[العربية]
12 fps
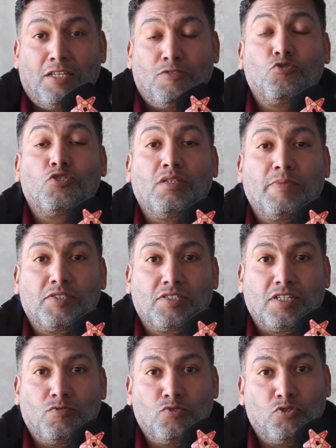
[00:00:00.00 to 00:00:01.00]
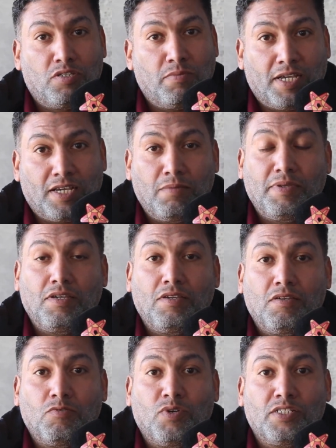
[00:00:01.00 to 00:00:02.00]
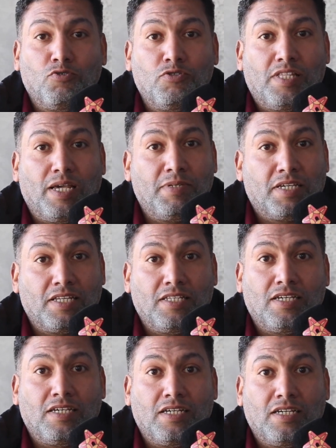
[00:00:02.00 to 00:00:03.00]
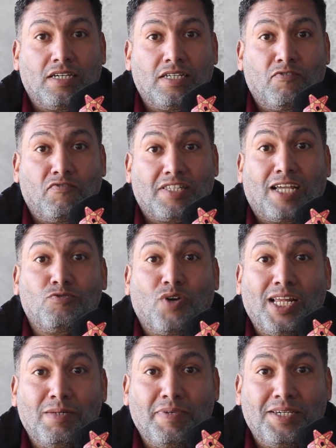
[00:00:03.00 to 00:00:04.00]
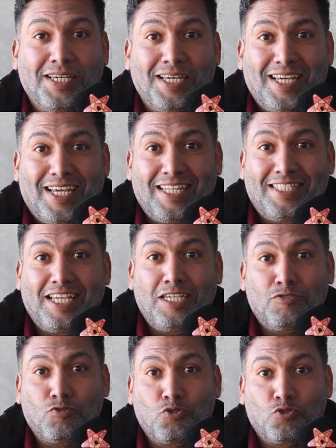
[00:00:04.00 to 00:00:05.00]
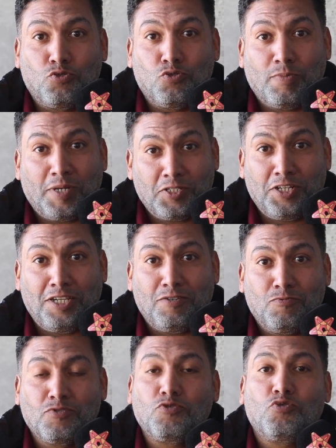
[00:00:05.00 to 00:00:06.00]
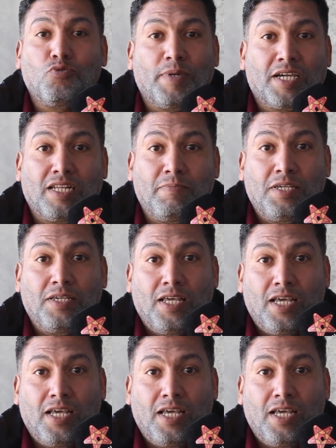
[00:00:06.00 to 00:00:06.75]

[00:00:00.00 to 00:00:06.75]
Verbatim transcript: نصي مصري ونص مغربي وانا قلت قبل كده لو فتحت قلبي هتلاقي نصه مصري ونصه مغربي